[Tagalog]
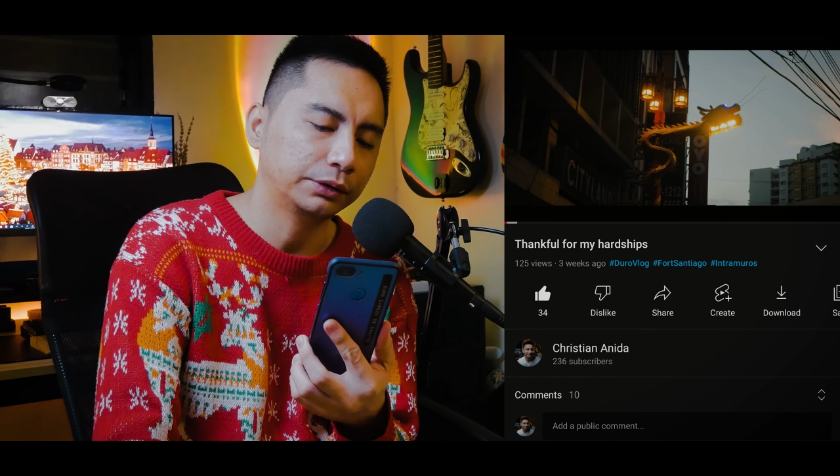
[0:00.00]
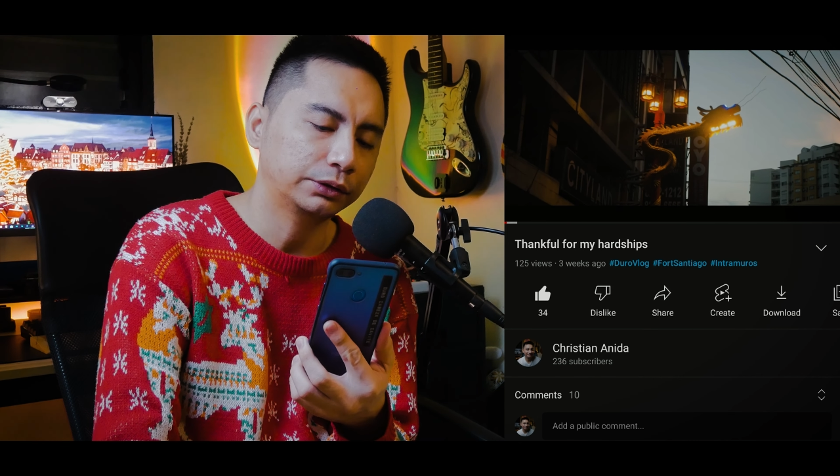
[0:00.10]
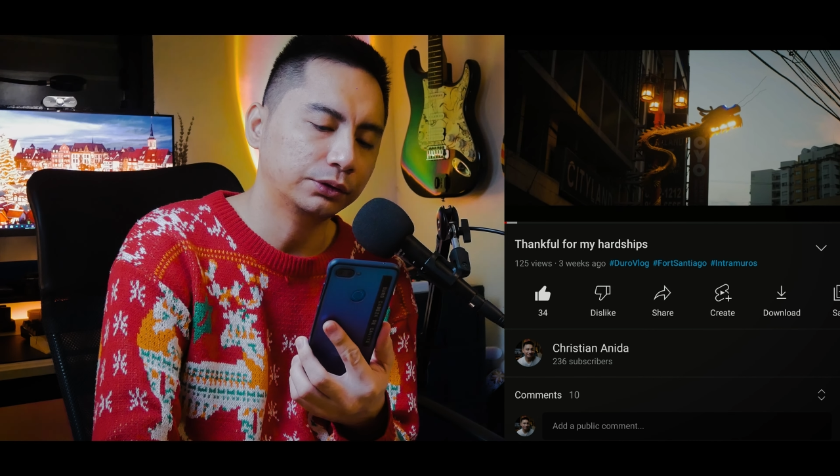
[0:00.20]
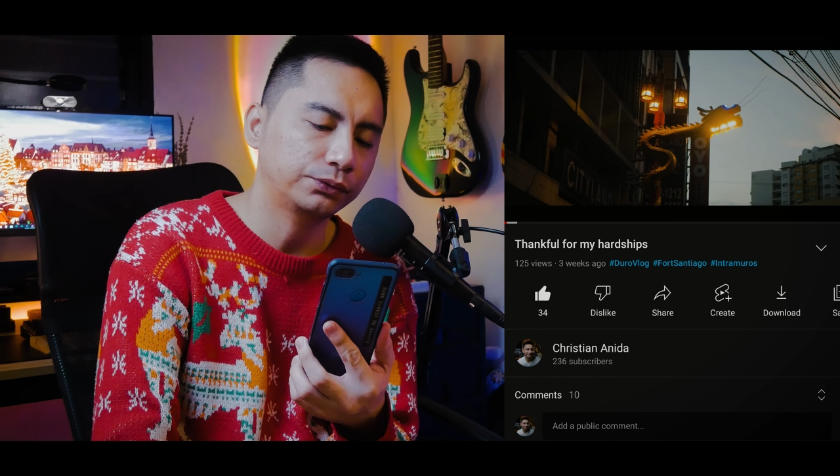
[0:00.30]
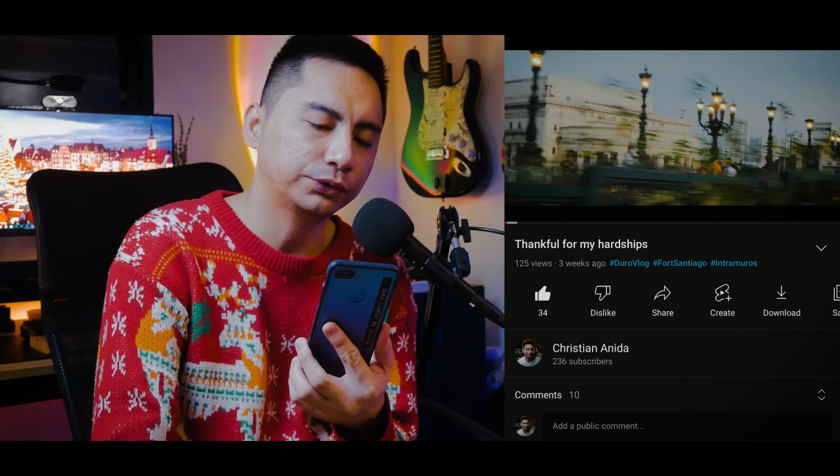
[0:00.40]

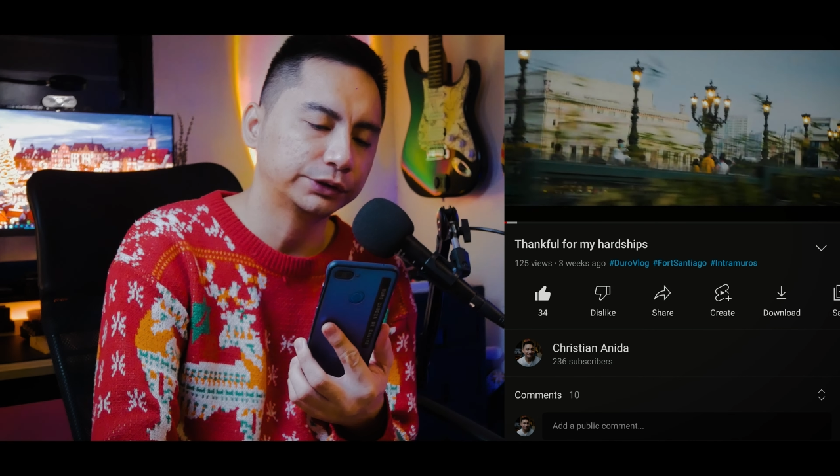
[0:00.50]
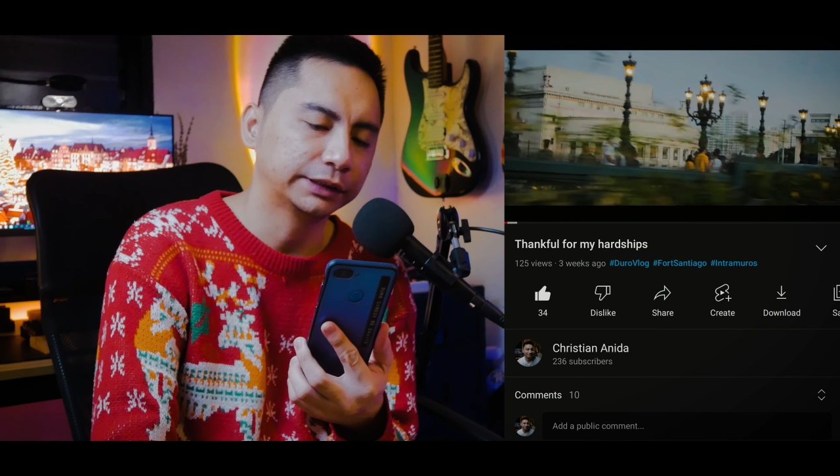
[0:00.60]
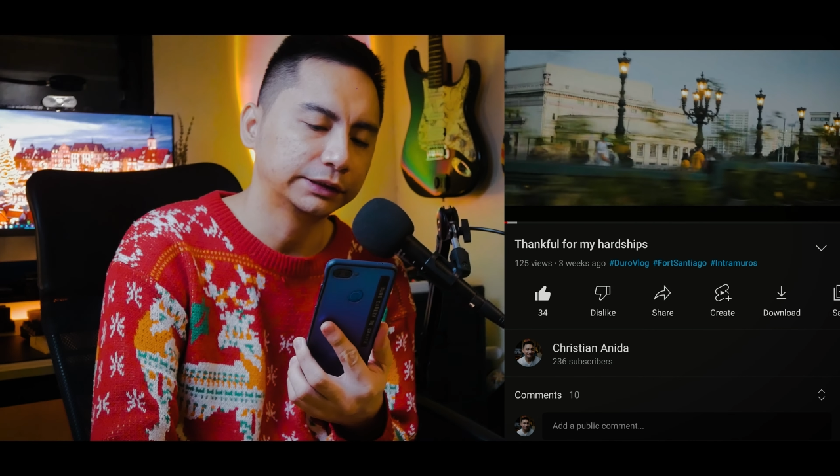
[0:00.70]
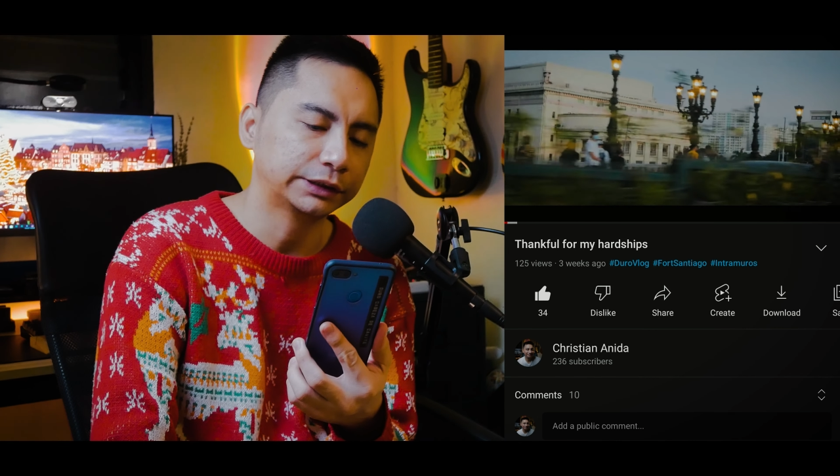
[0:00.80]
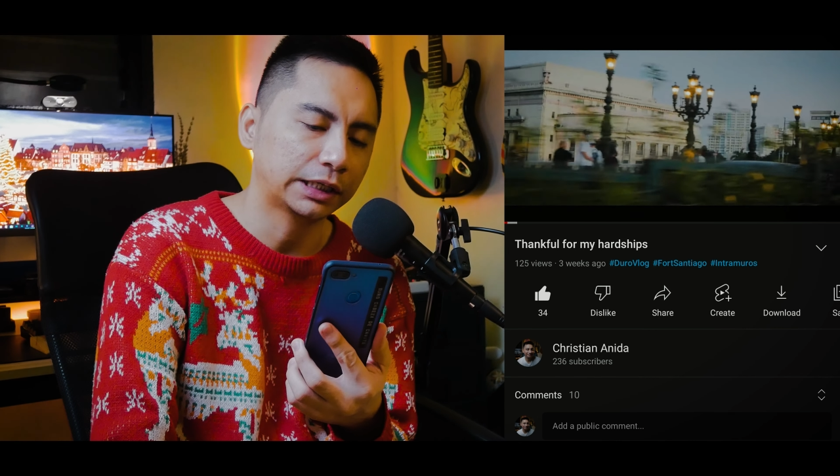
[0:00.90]
nito, Fort
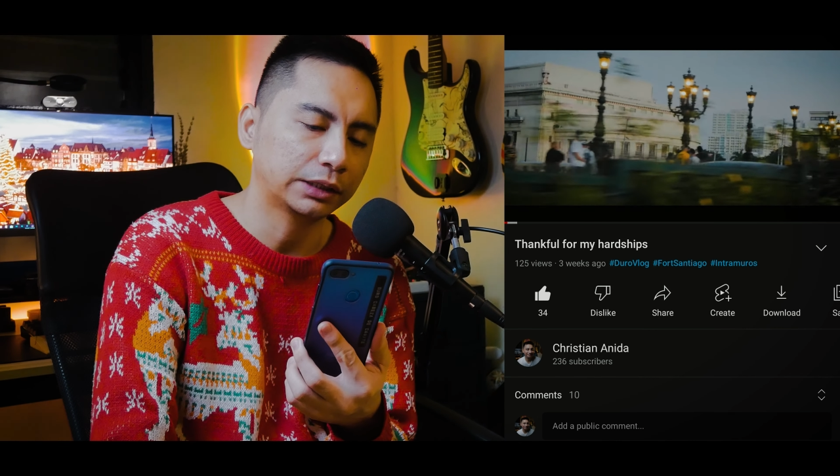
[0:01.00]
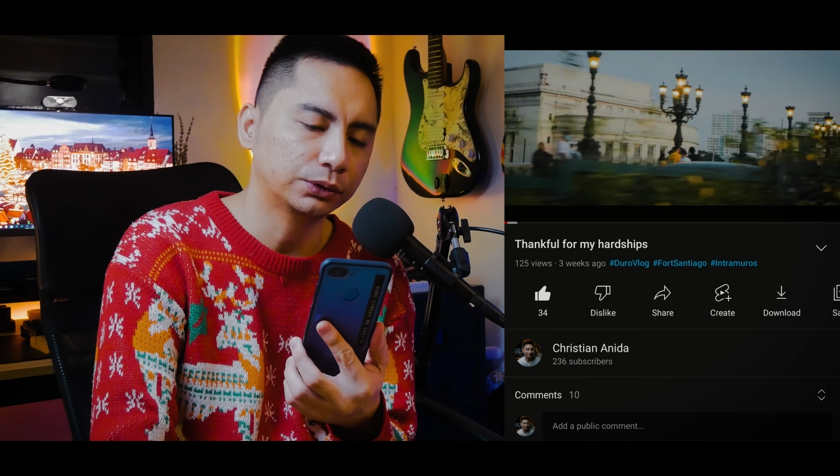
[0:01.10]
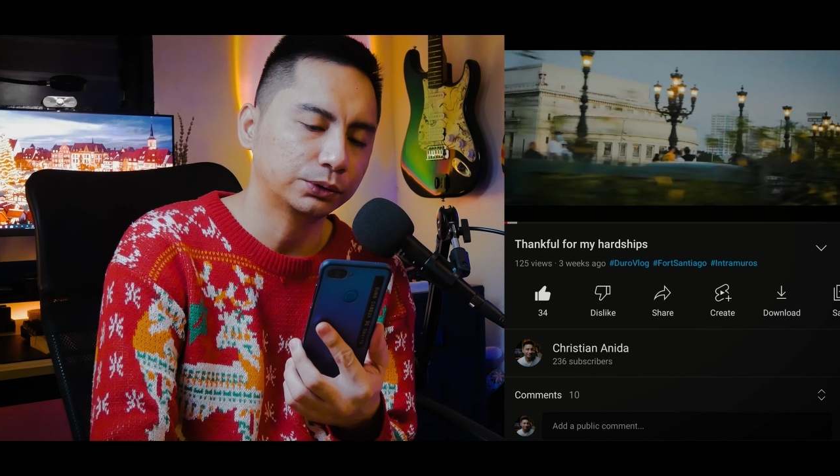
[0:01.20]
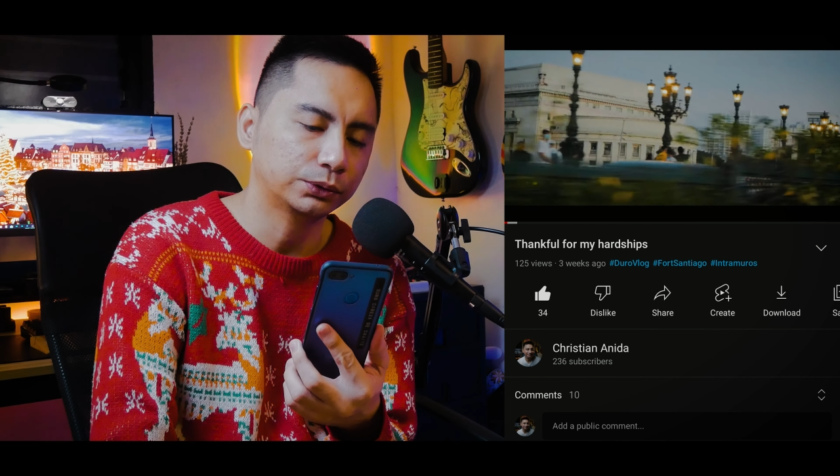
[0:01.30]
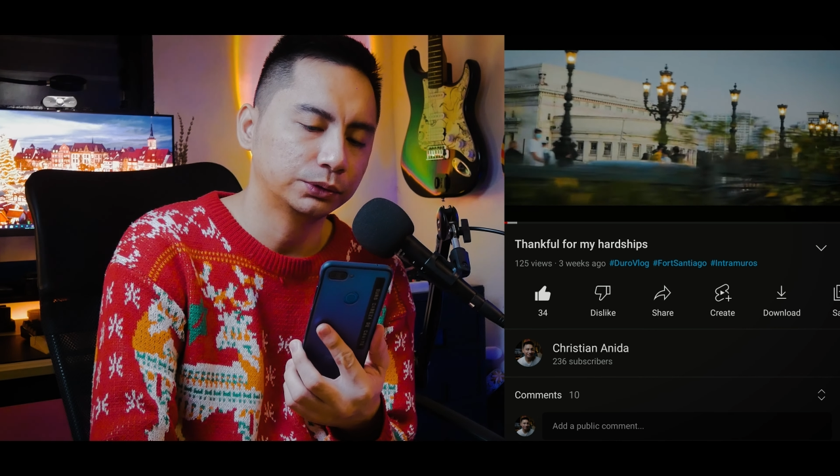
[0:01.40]

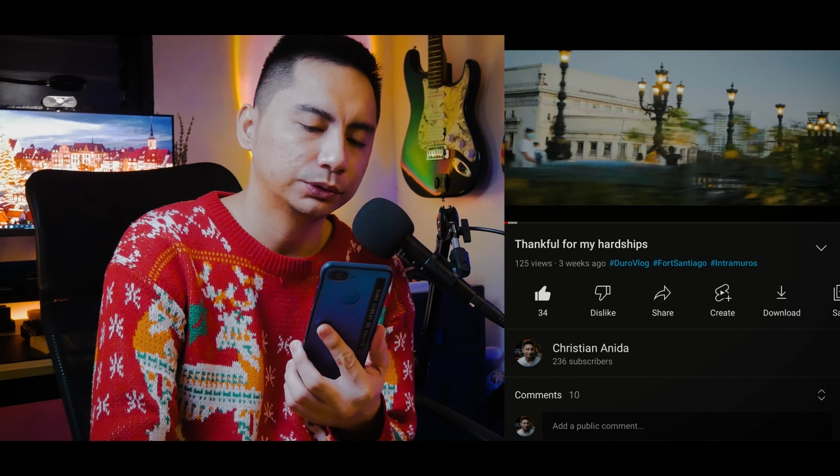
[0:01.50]
Santiago.